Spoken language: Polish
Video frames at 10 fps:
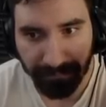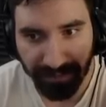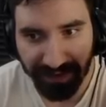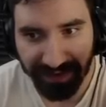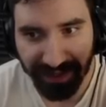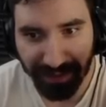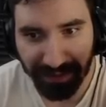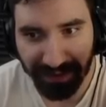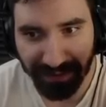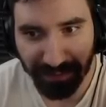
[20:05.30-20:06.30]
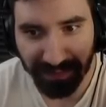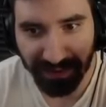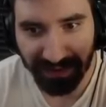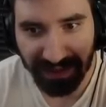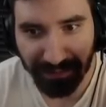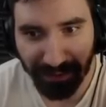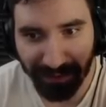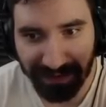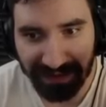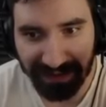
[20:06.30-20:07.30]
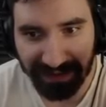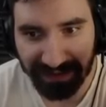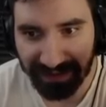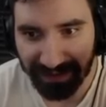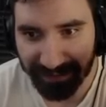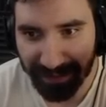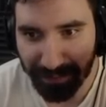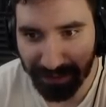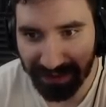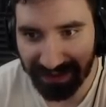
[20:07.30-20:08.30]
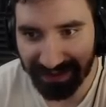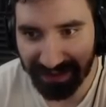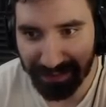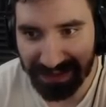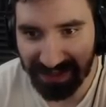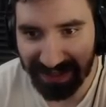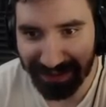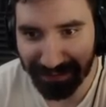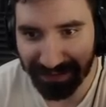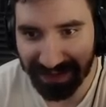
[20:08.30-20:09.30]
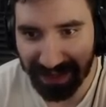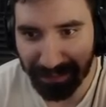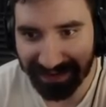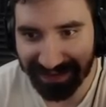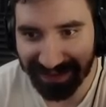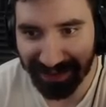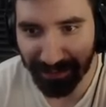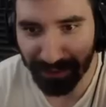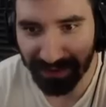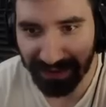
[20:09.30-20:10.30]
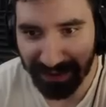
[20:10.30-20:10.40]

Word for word: Dzień dobry, tu program LOLKEK. Czemu gliny mieszkają w drapaczach chmur?